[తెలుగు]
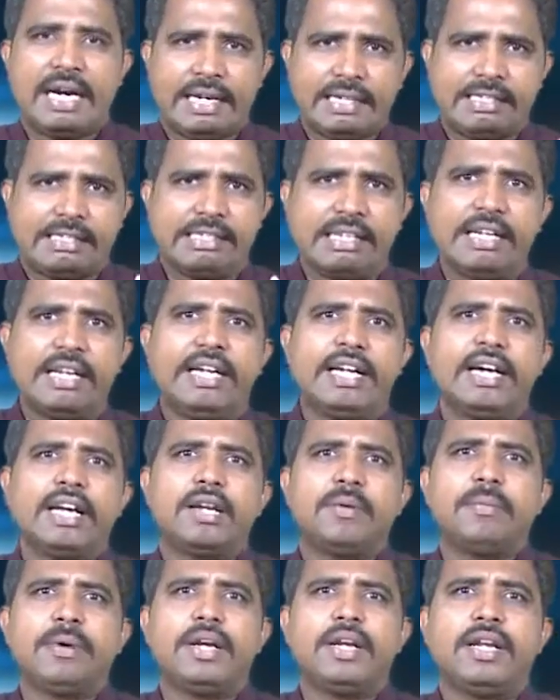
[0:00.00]

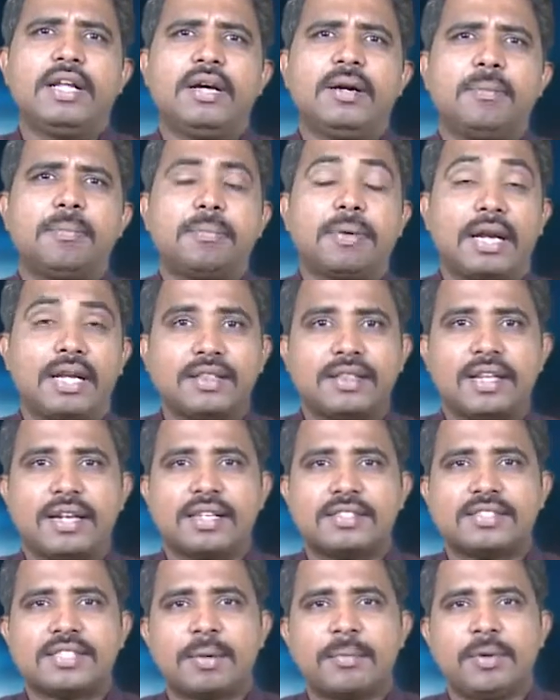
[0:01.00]
ఆశ్చర్యకరమైన
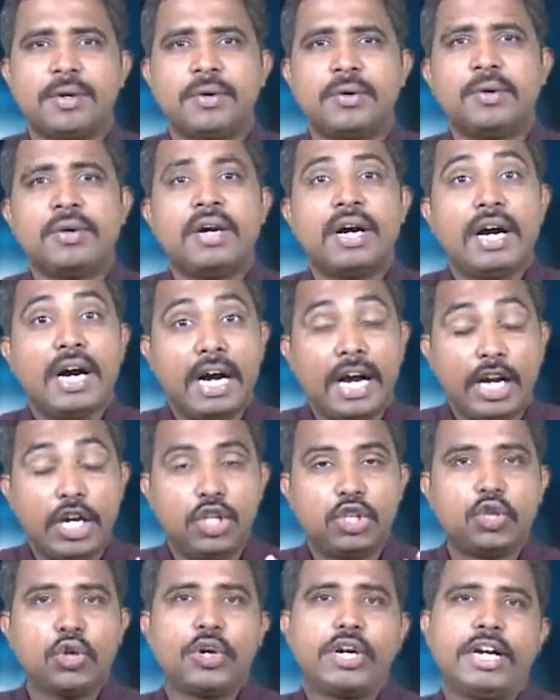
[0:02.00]
ప్రార్థనా సమయం
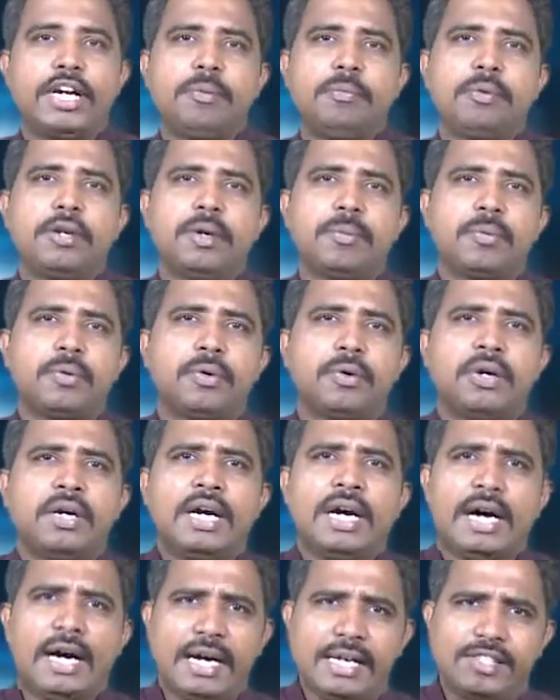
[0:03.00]
ఆయనతో గడిపినప్పుడు
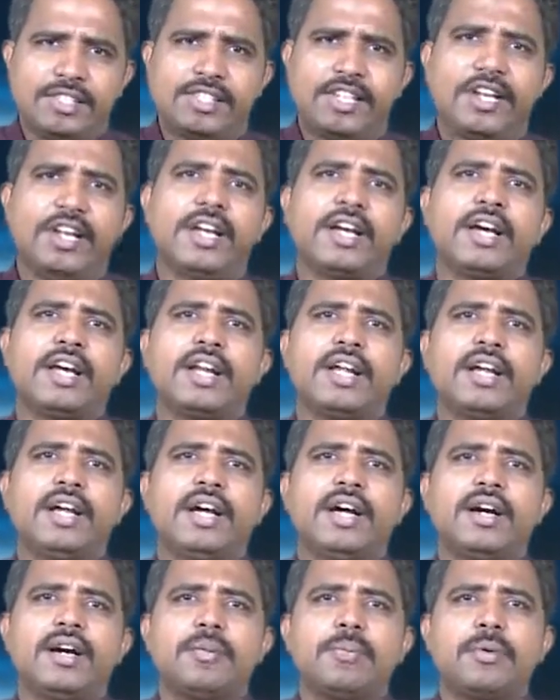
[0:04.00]

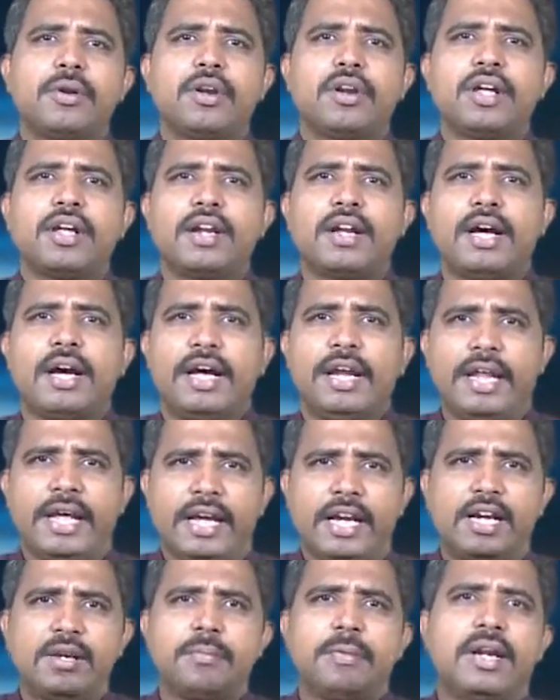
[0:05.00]
ఆశ్చర్యకరంగా ప్రియులారా
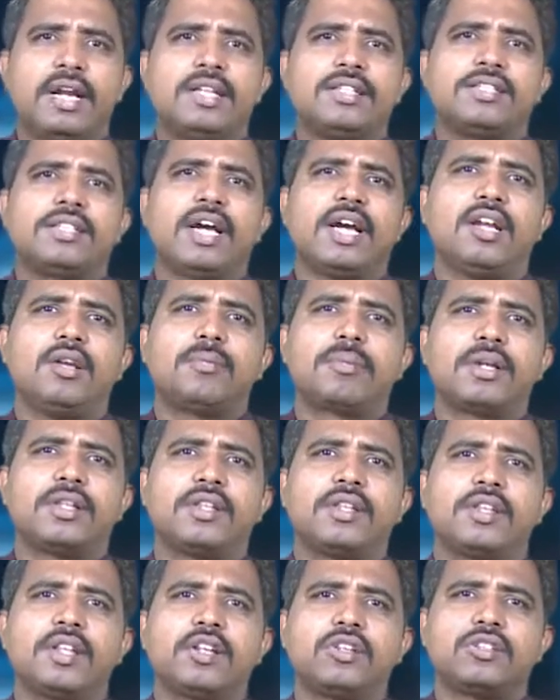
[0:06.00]
అనేకమైన అధ్యాయాలు
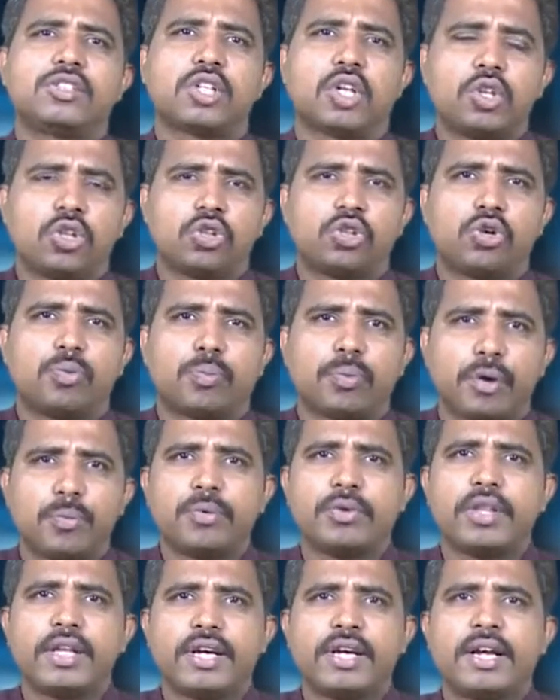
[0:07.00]
ప్రతిదినం చదువుతూ
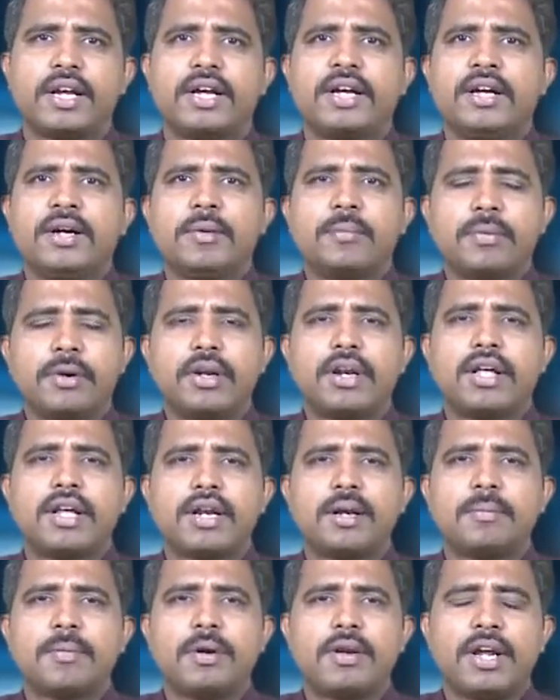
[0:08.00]
ప్రభు దగ్గర
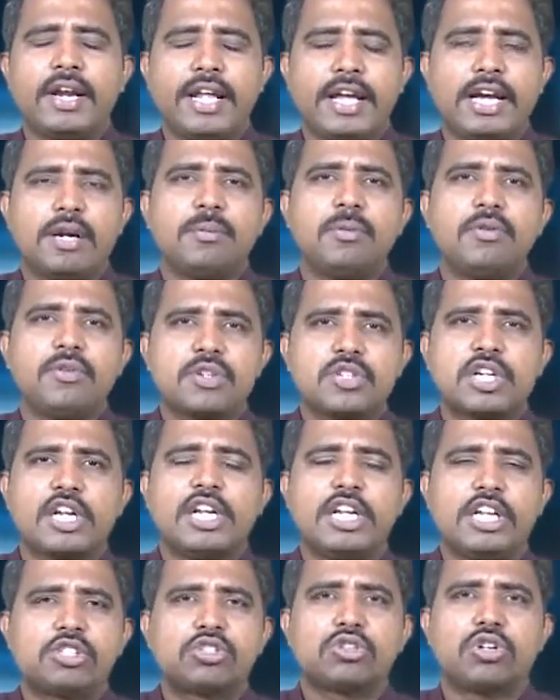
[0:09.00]
ప్రియులారా మనం అనేకమైన
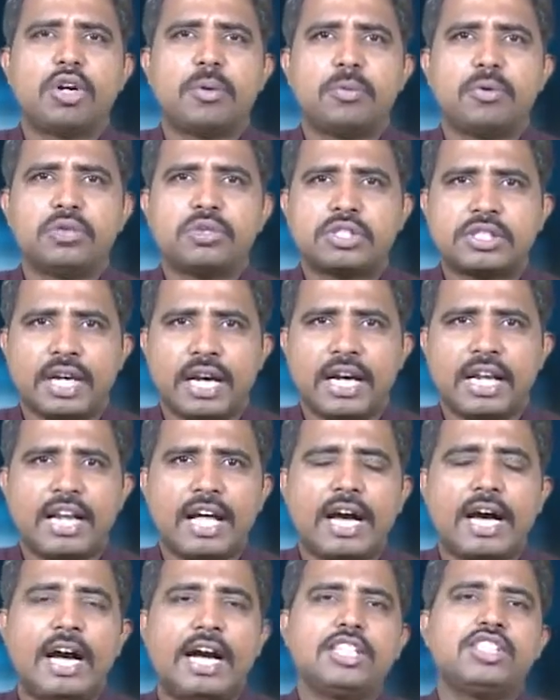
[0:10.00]
విషయాలు నేర్చుకున్నప్పుడు
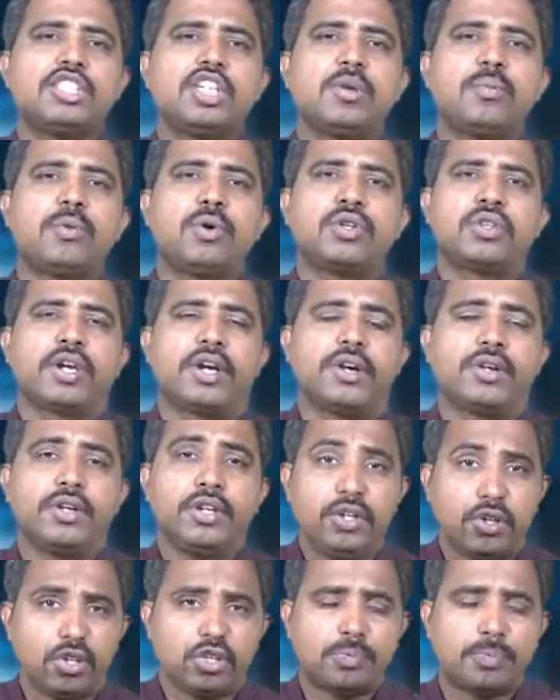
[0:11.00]
చాలా ఆశ్చర్యపోతాడు
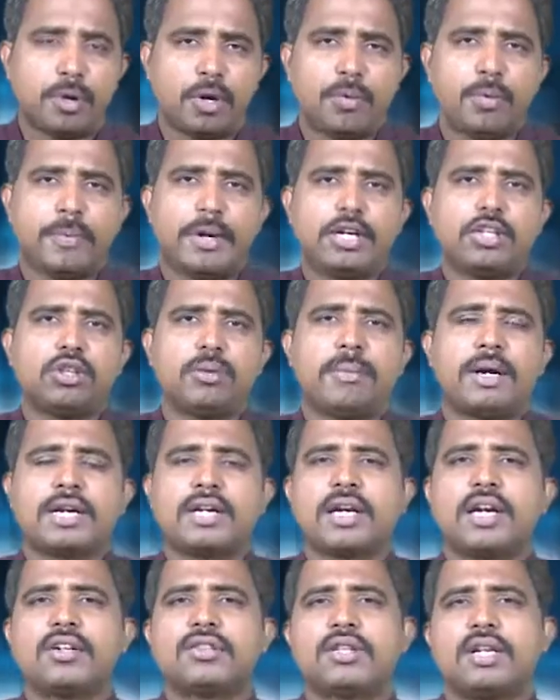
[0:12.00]
ఈరోజు ప్రభు మనతో
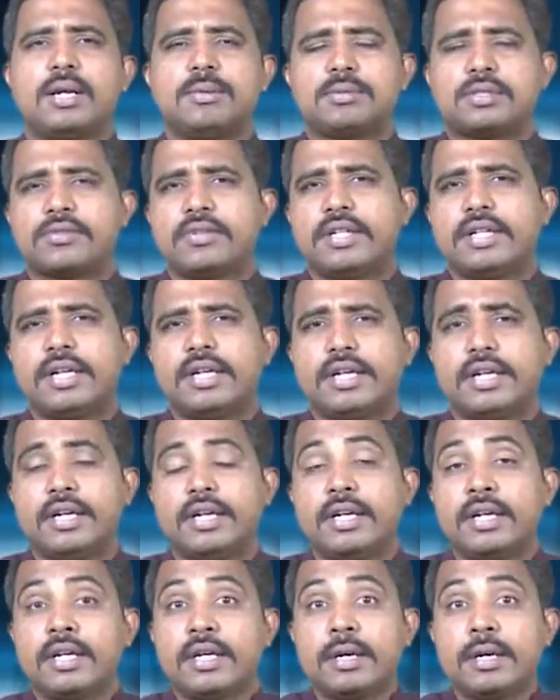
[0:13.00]
మాట్లాడుతున్న అంశం ఏంటంటే